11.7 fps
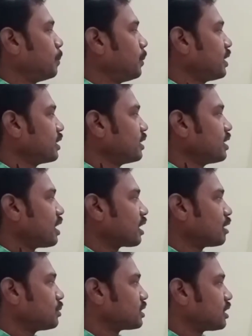మరి ఈ
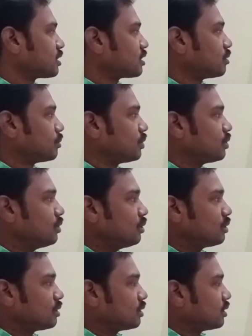ఆగమ శాస్త్రంలో
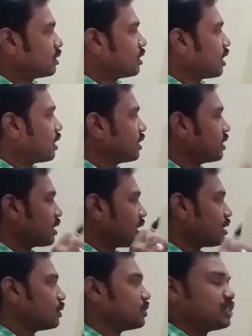అనేది
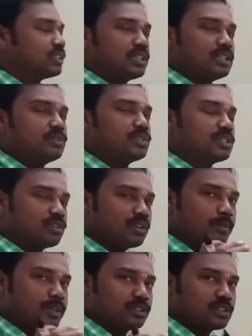ఎలా వచ్చిందనే విషయం
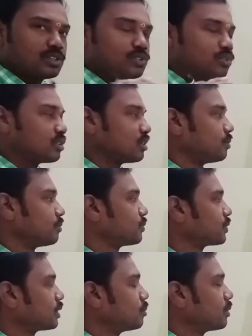కూడా మనం తెలుసుకుందాం
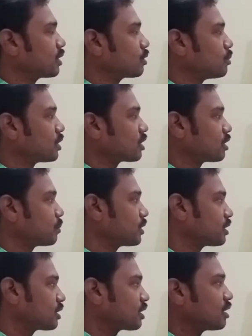మనకు
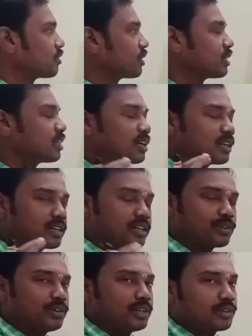మొట్టమొదటగా వేదాలు
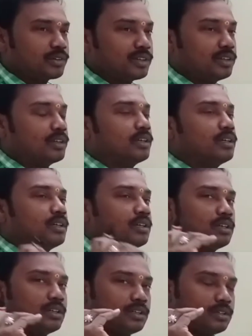అనేటువంటివి
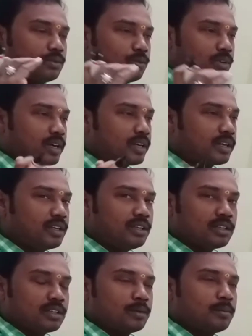ఉన్నాయి
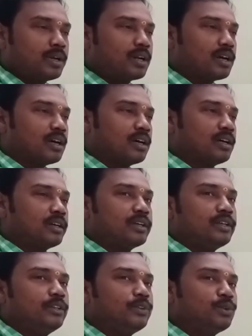మన
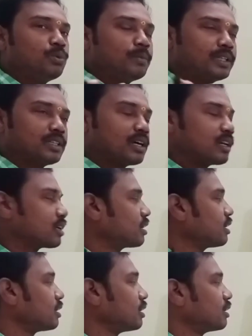హిందూ
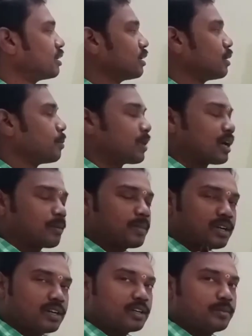మతానికి
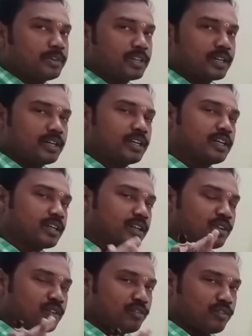ప్రామాణికం ఏంటంటే
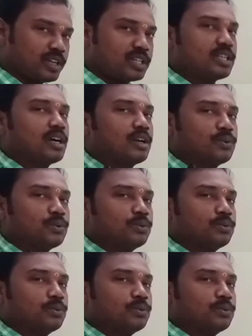వేదాలు